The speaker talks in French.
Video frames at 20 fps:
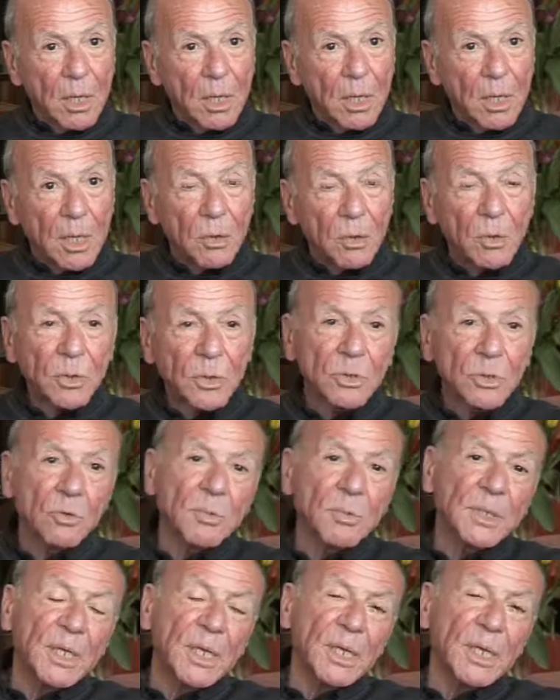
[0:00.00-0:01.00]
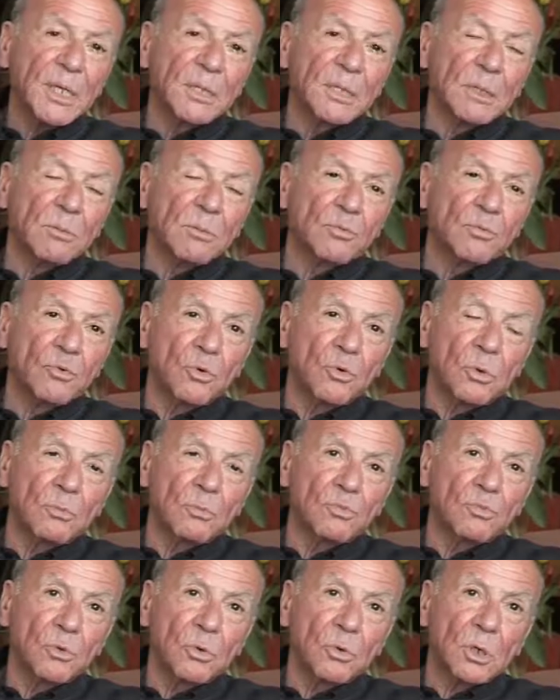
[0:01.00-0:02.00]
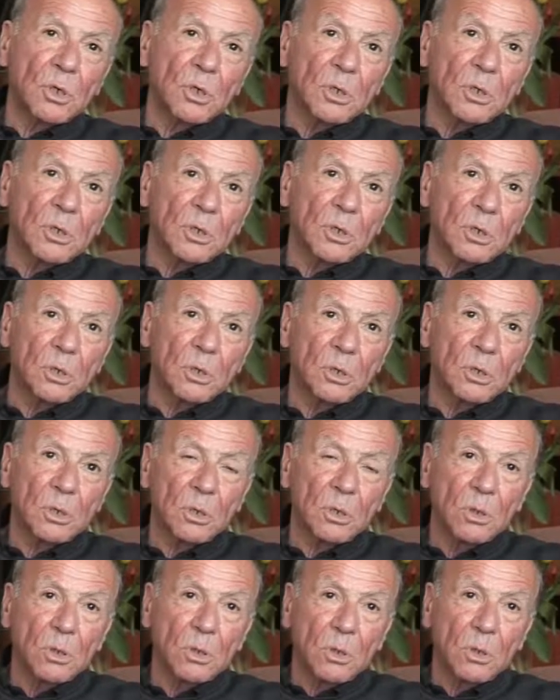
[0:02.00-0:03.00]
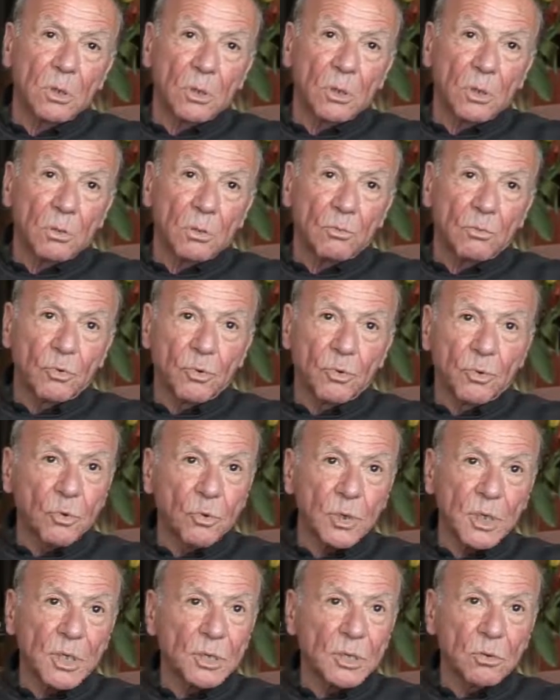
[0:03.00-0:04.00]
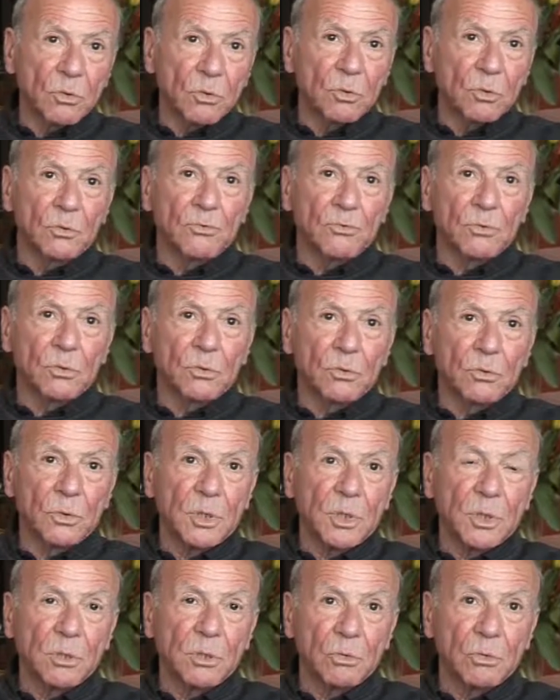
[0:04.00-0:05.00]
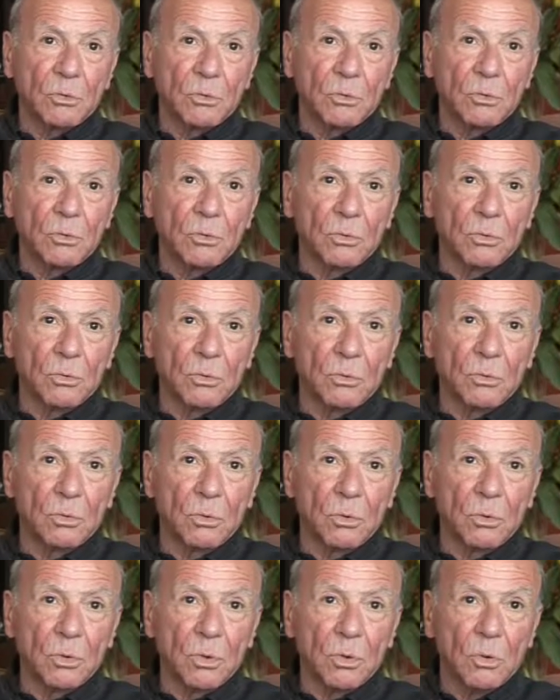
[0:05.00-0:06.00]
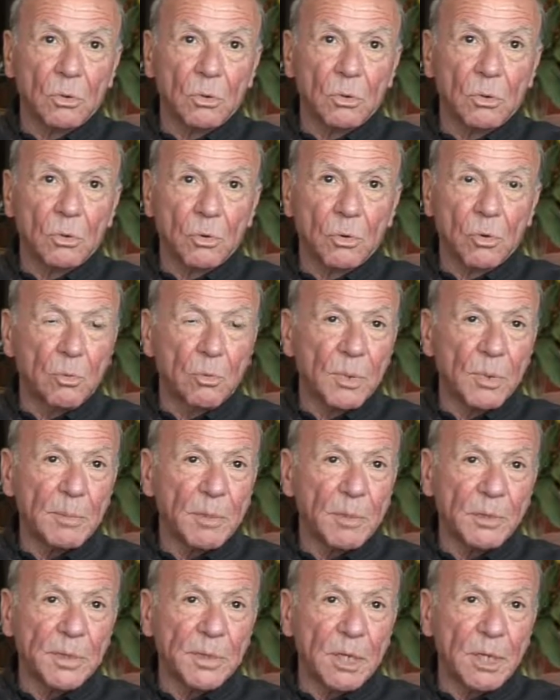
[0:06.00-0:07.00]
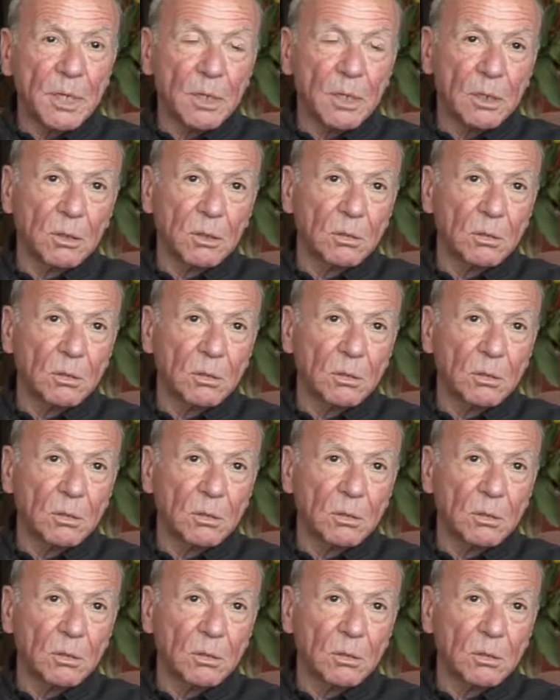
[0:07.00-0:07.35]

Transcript: et on l'instrumentalise pour, pour, euh, pour deux raisons au fond qui sont complémentaires.